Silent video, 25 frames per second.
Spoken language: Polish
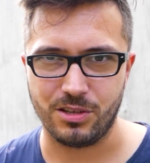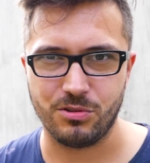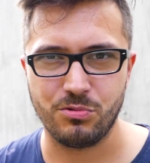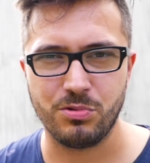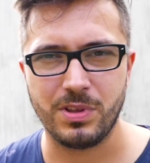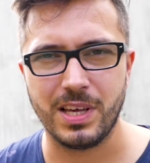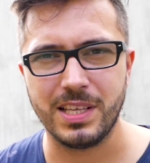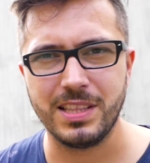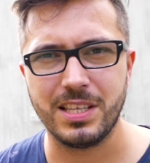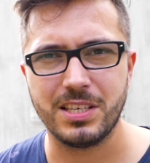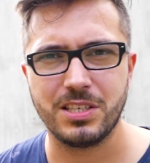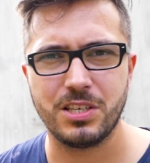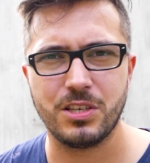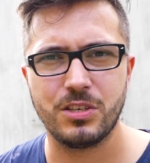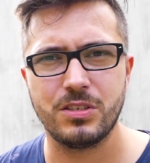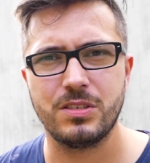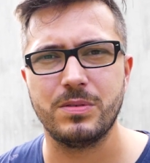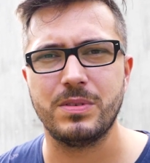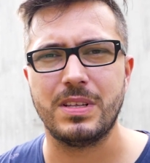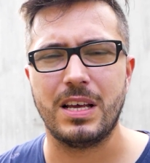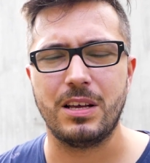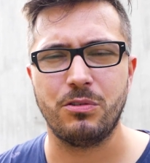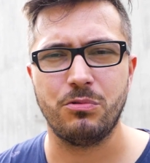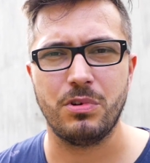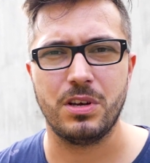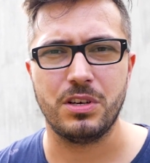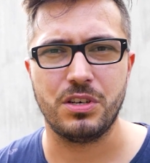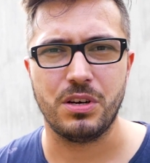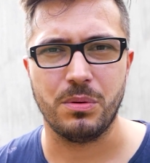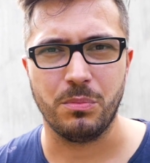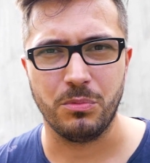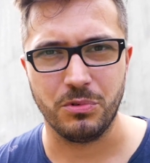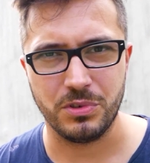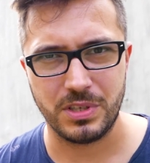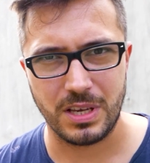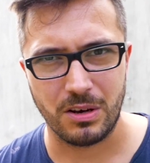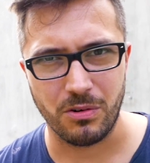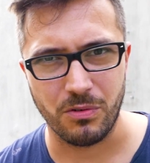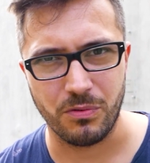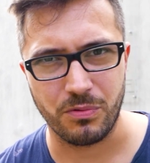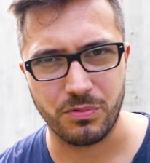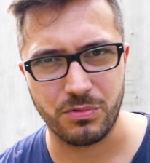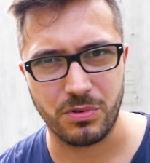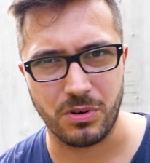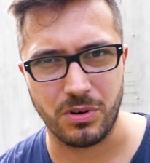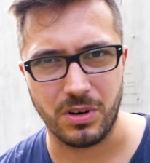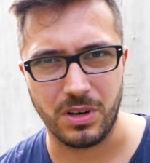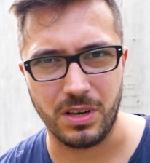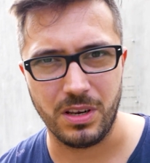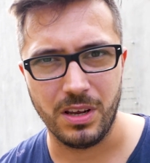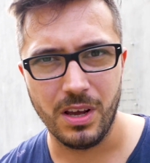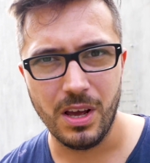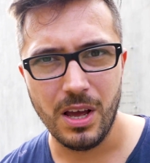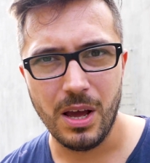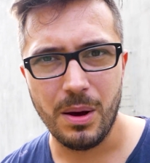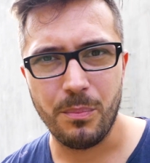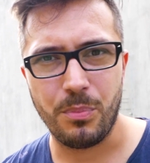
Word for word: Tutaj też jest, znajduje się muzeum, w, której, e,